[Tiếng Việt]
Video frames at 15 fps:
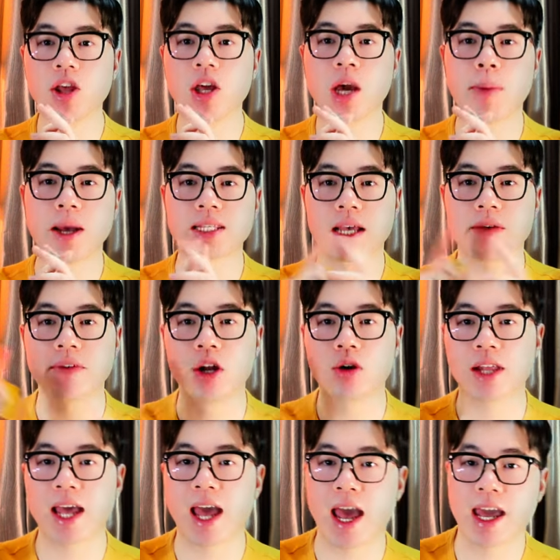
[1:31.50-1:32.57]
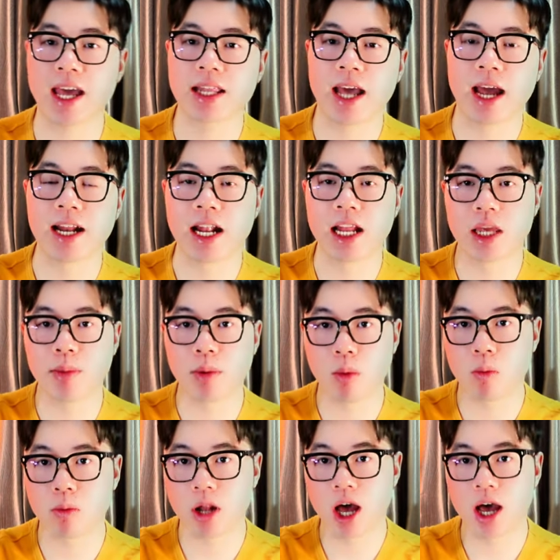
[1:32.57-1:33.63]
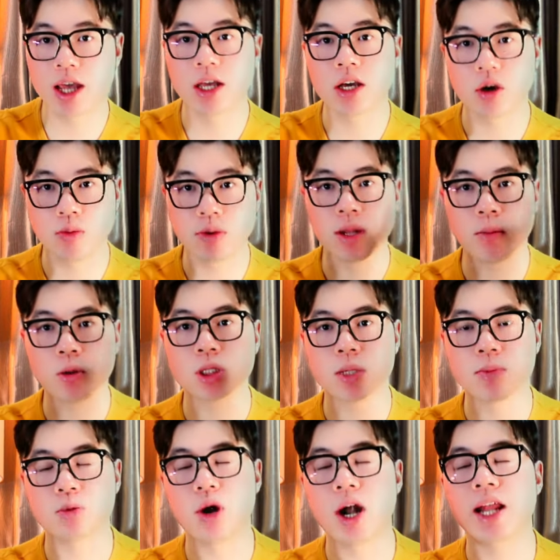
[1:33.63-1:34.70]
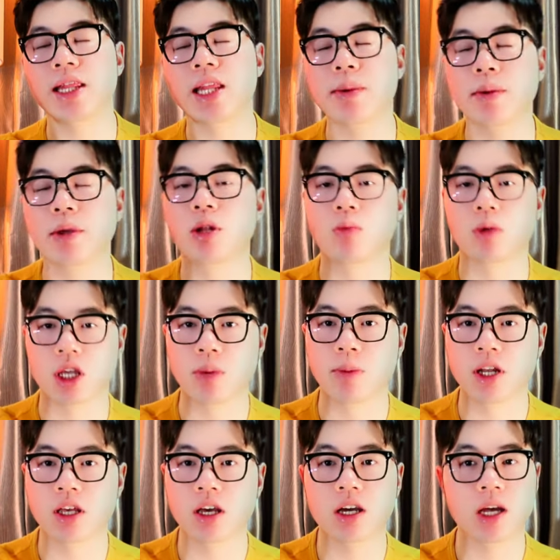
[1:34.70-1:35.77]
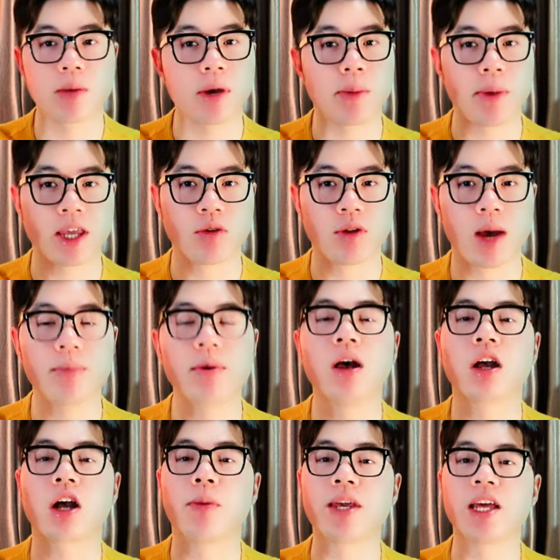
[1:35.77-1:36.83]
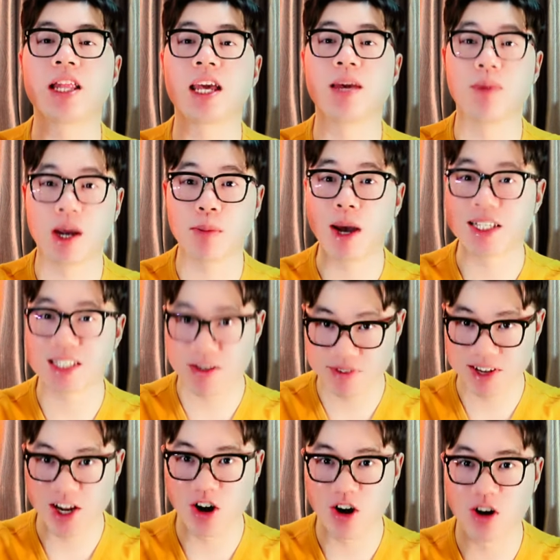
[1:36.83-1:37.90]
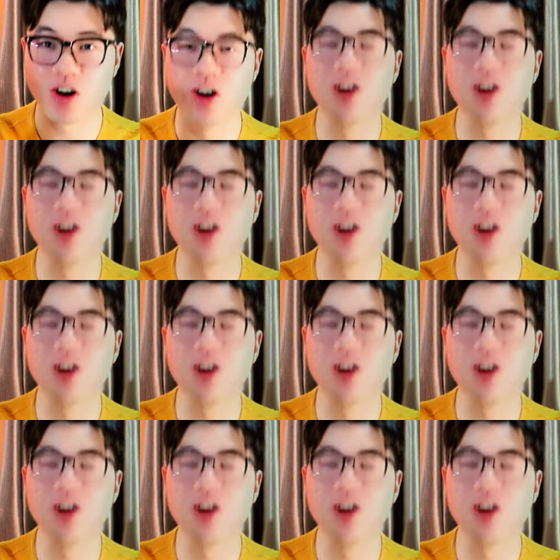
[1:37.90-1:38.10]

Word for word: nếu như các bạn xem video thấy hay thì hãy để lại cho mình một like cũng như là một subscribe để tiếp theo nhận động lực cho mình nhé. Cảm ơn các bạn nhiều lắm. Còn bây giờ thì mời các bạn xem video.